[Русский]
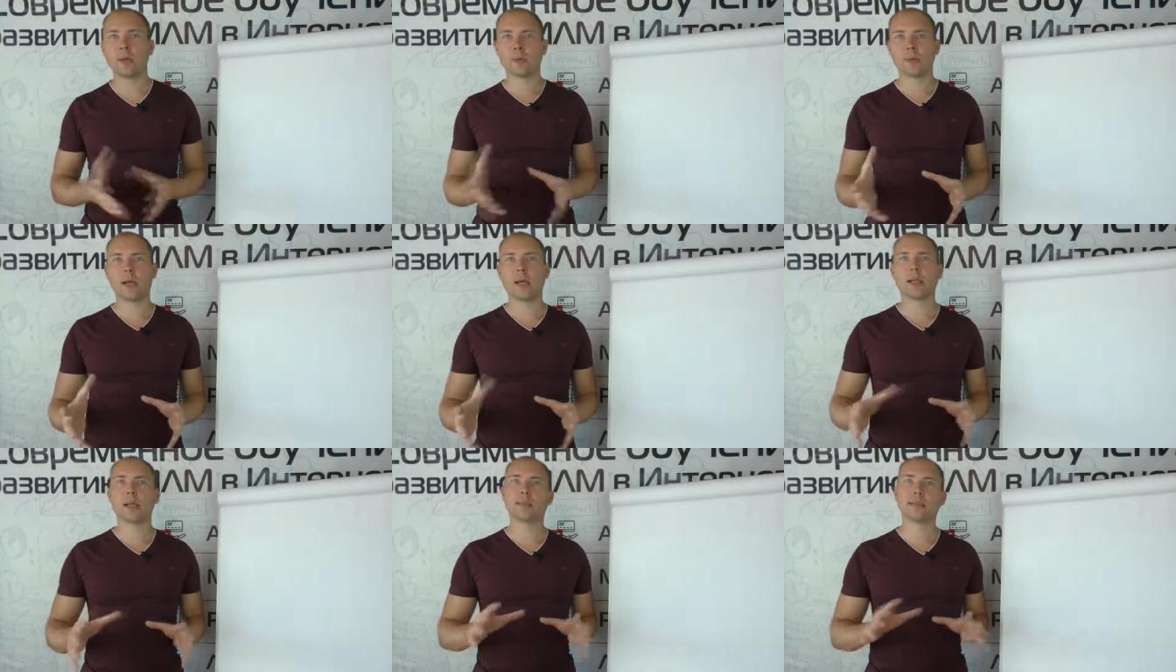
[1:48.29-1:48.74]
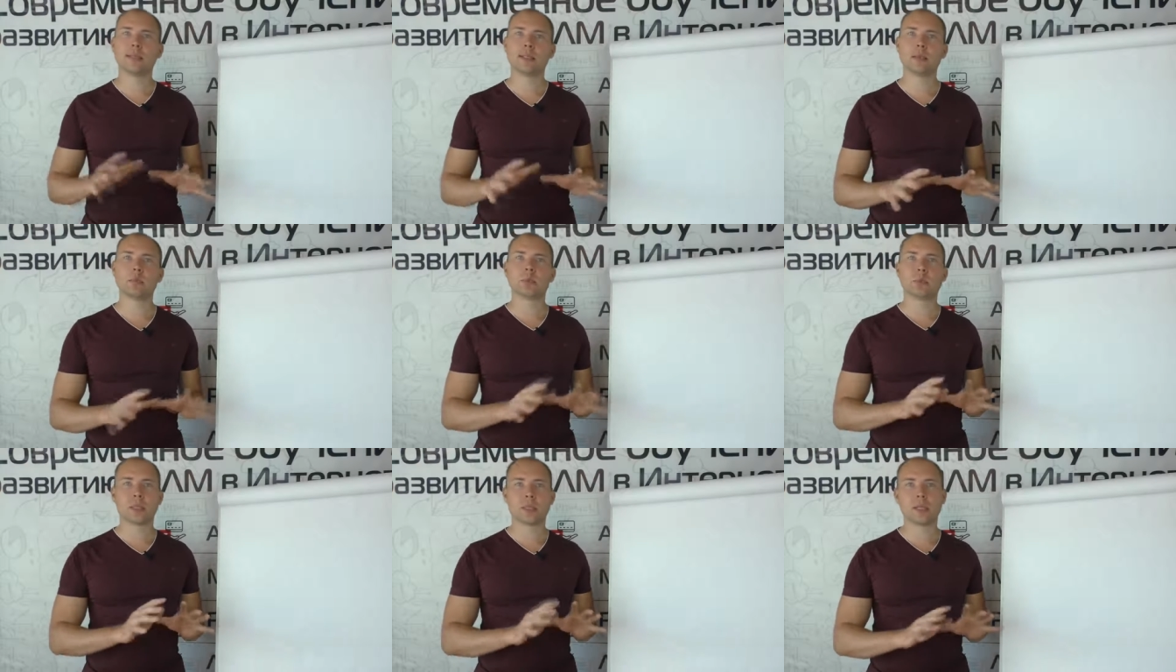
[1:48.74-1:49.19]
Да, я с
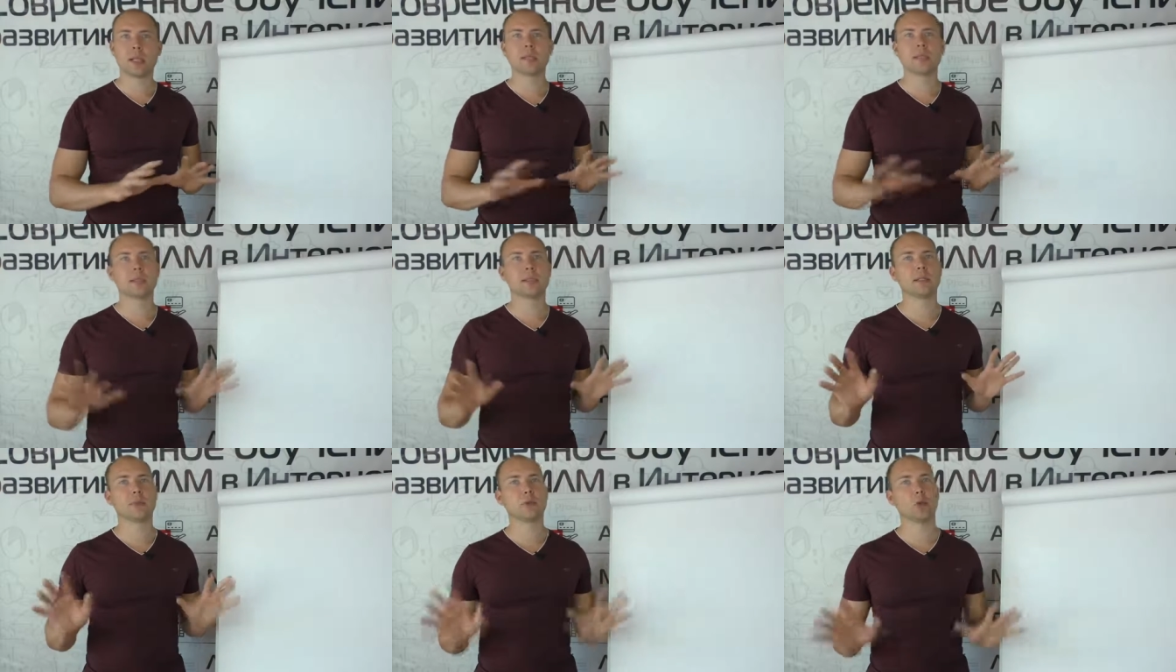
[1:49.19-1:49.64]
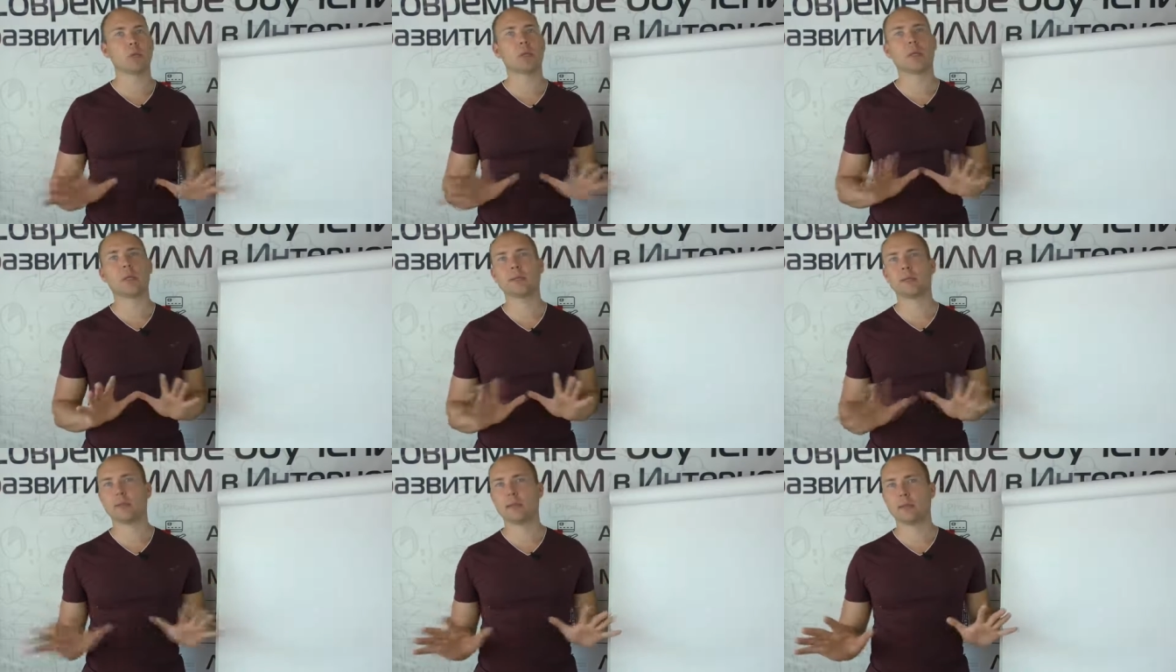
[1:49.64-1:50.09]
этим согласен на
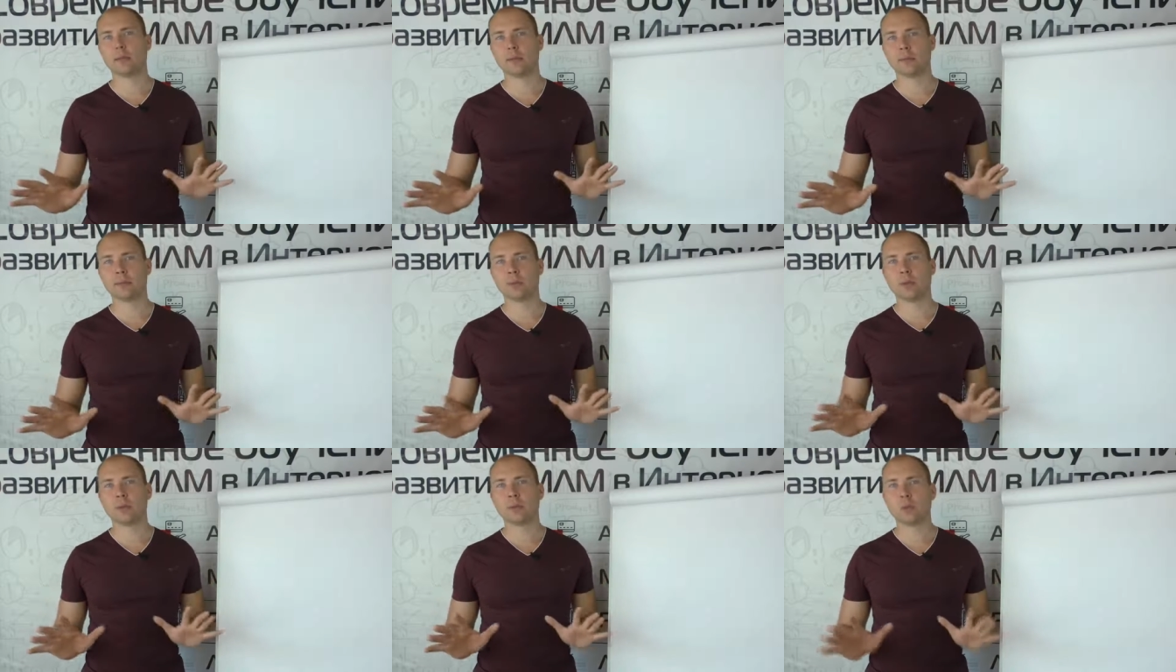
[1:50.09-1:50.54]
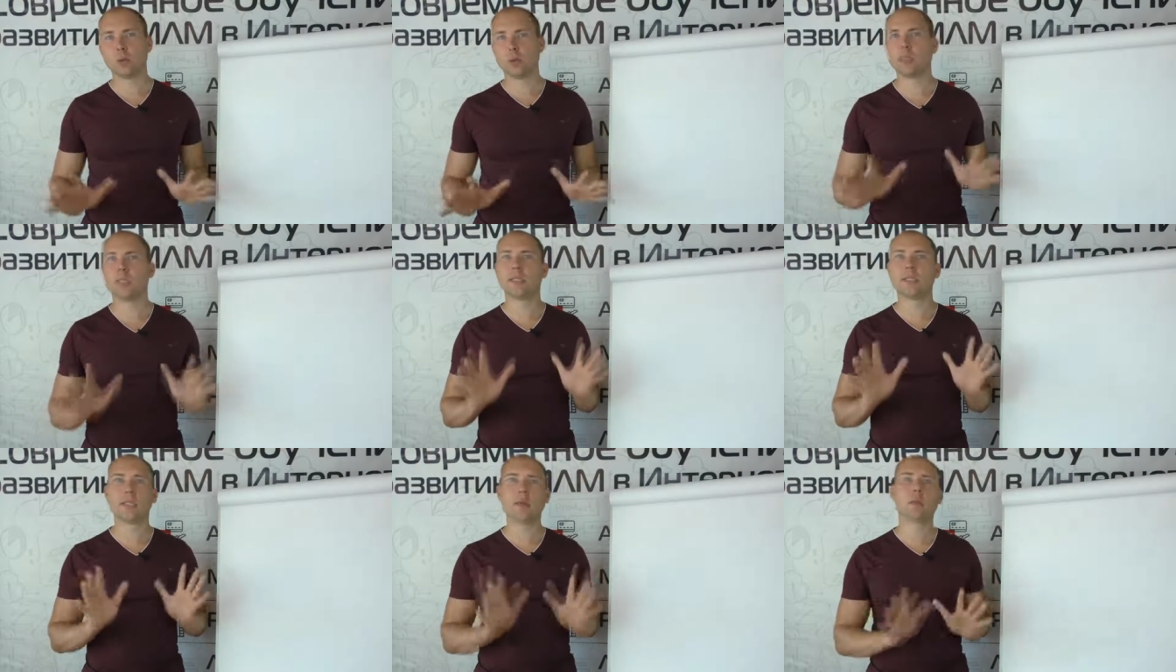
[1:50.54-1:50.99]
100%. То
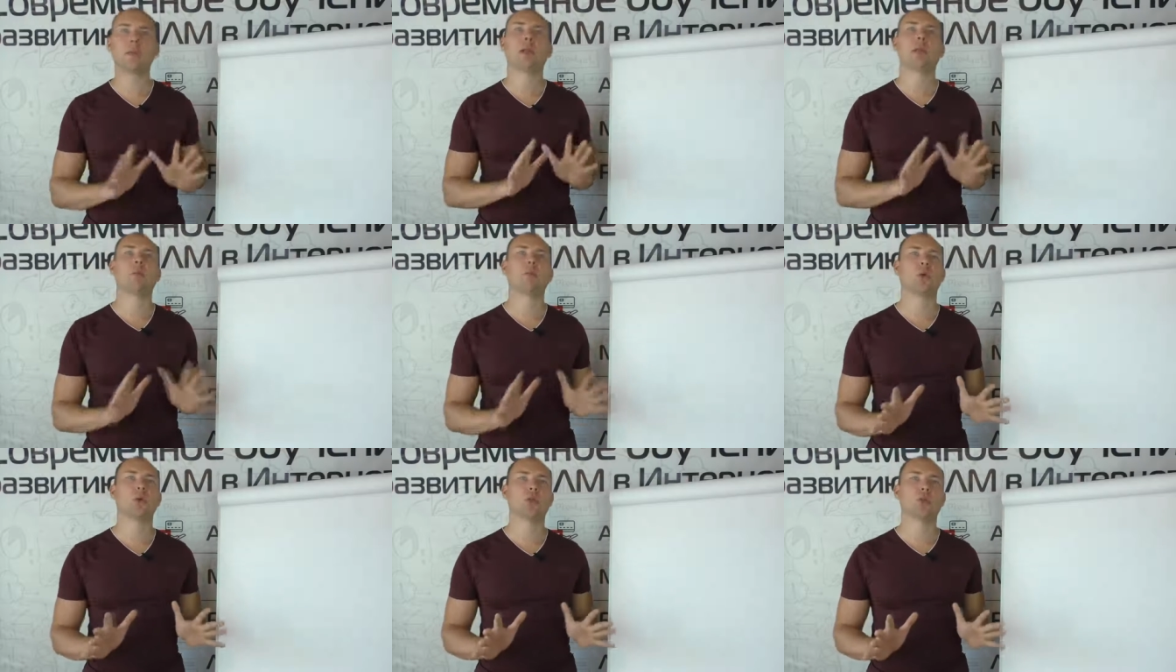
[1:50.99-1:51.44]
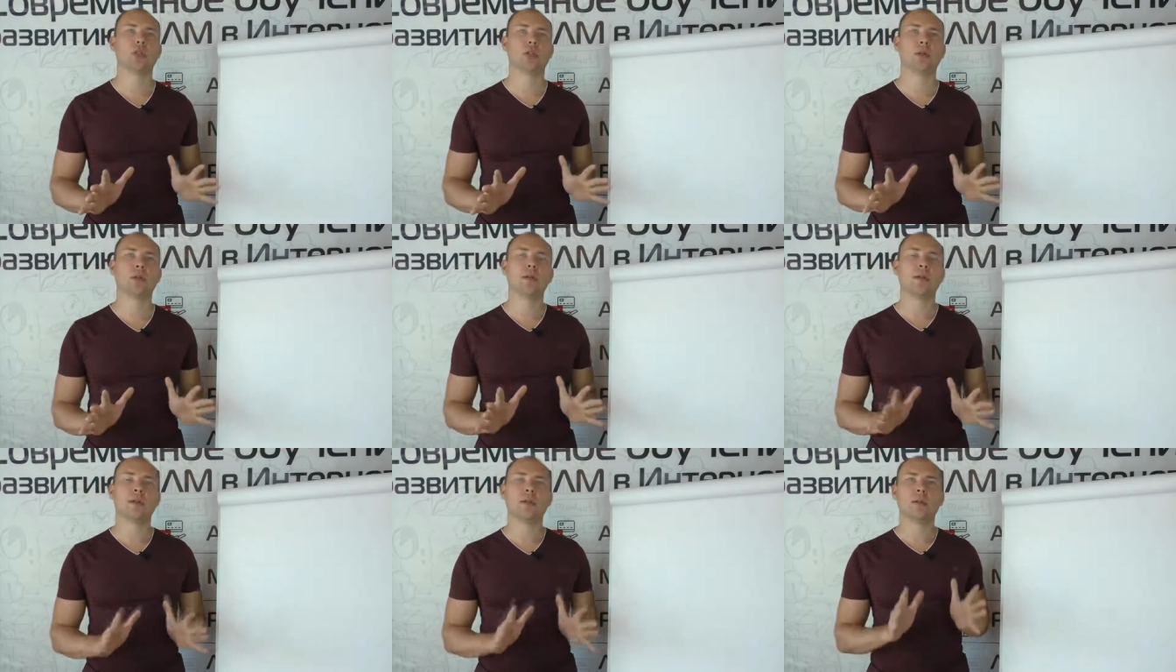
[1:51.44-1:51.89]
есть система рабочая.